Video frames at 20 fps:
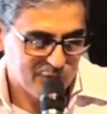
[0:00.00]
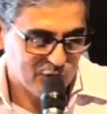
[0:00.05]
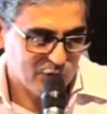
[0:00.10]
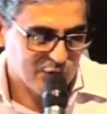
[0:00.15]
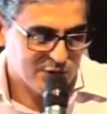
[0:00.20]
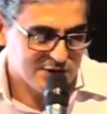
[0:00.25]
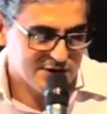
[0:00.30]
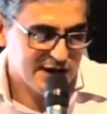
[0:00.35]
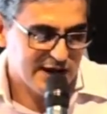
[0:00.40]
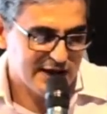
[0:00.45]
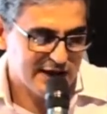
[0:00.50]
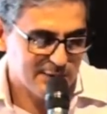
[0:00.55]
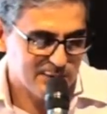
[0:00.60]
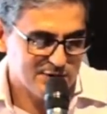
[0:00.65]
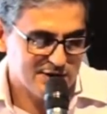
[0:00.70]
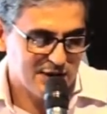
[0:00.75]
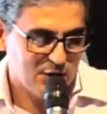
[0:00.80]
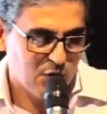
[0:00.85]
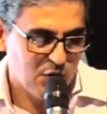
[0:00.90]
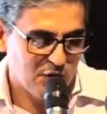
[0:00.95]
gostaríamos de
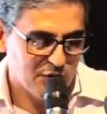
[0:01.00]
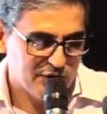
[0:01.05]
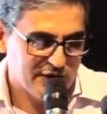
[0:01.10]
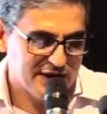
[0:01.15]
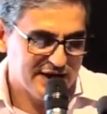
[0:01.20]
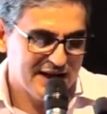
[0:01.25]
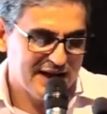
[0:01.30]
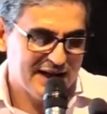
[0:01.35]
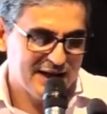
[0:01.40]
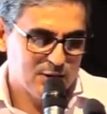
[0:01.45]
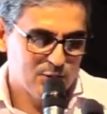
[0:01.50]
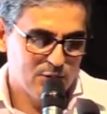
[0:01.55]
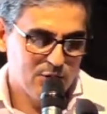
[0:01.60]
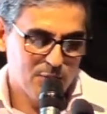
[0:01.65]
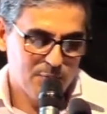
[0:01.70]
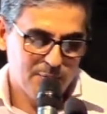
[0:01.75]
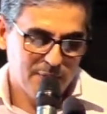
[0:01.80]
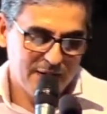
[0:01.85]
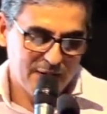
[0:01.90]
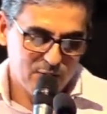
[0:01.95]
convidá-lo ao
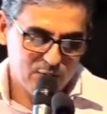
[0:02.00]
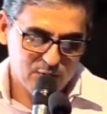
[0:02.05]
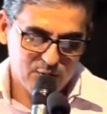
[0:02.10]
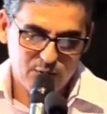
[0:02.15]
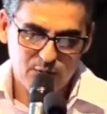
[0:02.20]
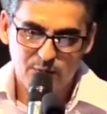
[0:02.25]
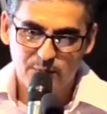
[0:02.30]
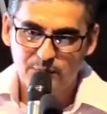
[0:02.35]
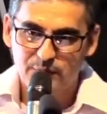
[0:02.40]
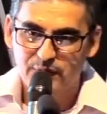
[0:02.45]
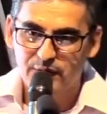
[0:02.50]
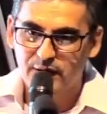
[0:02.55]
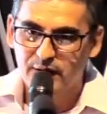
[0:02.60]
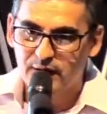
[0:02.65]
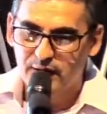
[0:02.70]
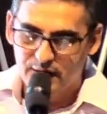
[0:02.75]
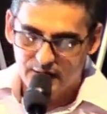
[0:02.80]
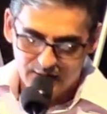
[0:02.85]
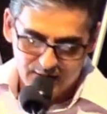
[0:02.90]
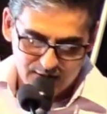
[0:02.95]
palco,
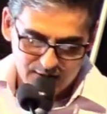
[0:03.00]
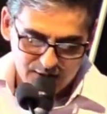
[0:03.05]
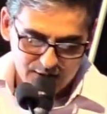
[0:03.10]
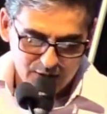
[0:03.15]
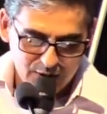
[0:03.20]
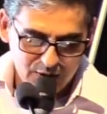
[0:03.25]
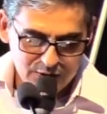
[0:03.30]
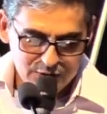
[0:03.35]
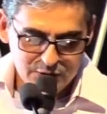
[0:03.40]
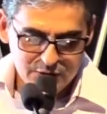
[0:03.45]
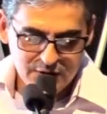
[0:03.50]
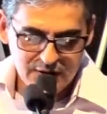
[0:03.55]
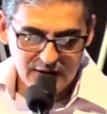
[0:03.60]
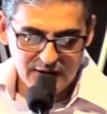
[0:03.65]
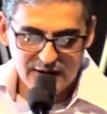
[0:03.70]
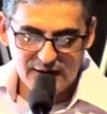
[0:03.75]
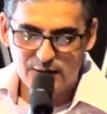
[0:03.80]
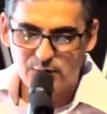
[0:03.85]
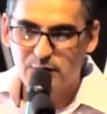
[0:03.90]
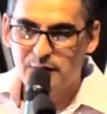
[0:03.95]
nosso
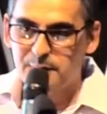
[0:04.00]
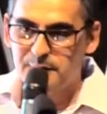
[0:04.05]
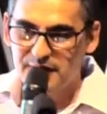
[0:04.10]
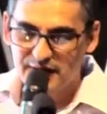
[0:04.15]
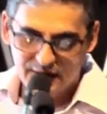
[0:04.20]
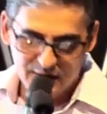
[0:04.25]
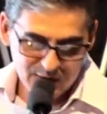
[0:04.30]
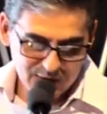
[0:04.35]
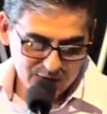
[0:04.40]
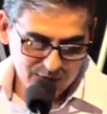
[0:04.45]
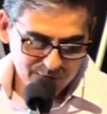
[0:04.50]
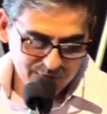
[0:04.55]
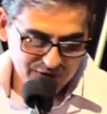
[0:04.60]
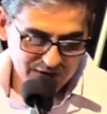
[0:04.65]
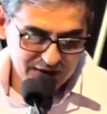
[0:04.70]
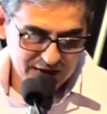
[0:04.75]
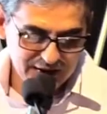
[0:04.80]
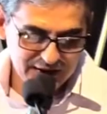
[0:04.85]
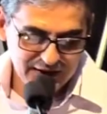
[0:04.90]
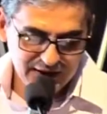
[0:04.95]
querido amigo e
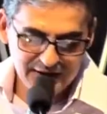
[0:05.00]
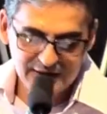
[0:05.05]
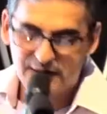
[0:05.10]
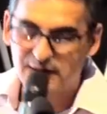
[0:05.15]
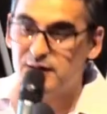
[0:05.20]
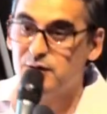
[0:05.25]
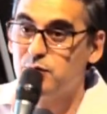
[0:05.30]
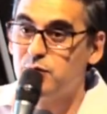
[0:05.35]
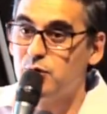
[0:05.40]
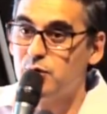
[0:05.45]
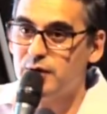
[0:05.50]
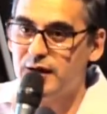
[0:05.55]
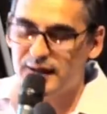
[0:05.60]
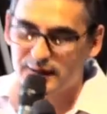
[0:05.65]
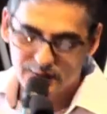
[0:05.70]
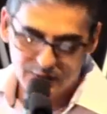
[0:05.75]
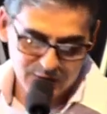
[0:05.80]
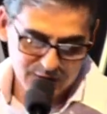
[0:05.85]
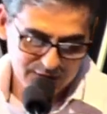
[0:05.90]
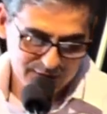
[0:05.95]
grande
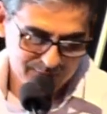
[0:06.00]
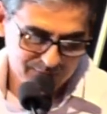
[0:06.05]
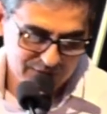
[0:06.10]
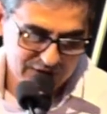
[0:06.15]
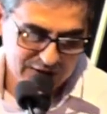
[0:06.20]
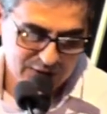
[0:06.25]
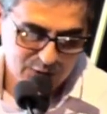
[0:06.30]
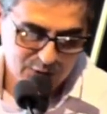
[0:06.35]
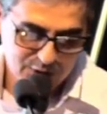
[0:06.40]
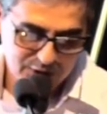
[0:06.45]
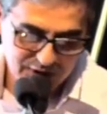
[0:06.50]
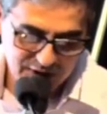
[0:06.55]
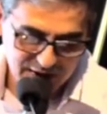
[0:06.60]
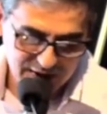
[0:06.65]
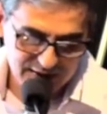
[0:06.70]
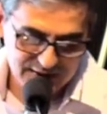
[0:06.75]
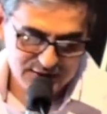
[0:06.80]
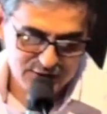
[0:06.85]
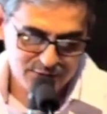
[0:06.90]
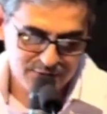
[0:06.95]
divulgador da doutrina
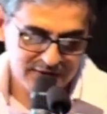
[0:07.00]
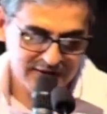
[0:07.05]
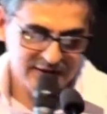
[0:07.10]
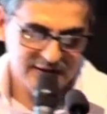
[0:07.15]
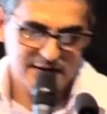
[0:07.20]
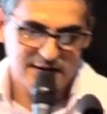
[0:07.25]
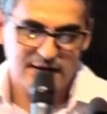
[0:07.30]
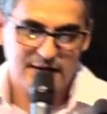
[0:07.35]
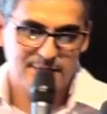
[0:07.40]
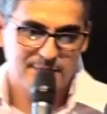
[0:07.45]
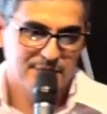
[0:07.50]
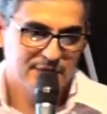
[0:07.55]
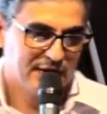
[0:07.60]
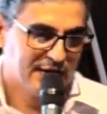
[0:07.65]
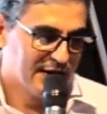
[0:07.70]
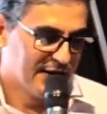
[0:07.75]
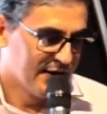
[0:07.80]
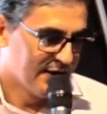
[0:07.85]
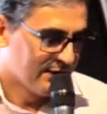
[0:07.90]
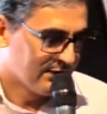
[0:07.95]
espírita.
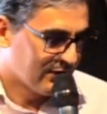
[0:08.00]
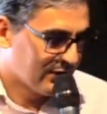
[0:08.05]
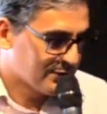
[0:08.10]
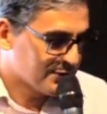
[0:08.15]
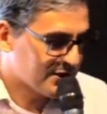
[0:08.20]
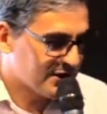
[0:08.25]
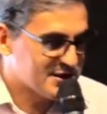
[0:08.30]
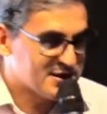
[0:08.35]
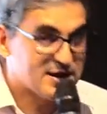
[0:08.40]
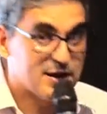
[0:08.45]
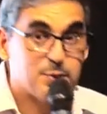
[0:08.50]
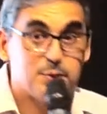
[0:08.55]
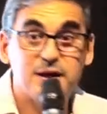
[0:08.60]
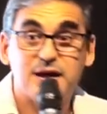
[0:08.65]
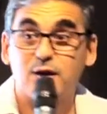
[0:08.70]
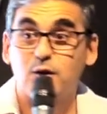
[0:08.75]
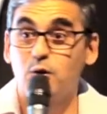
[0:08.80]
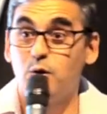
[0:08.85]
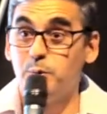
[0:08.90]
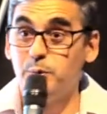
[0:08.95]
Vamos receber
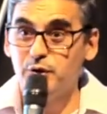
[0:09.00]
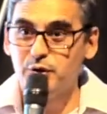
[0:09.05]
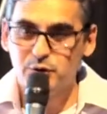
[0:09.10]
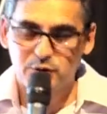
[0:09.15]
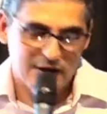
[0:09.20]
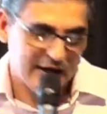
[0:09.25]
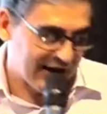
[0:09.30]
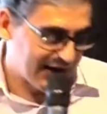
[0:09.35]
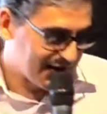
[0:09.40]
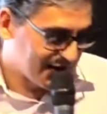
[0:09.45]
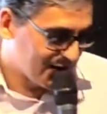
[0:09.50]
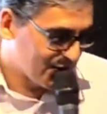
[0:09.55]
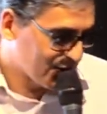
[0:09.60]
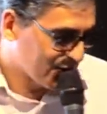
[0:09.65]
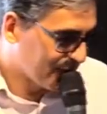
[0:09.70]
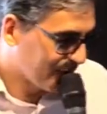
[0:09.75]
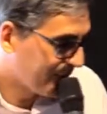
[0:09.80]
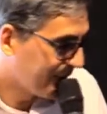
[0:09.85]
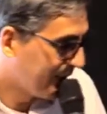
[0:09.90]
com muito carinho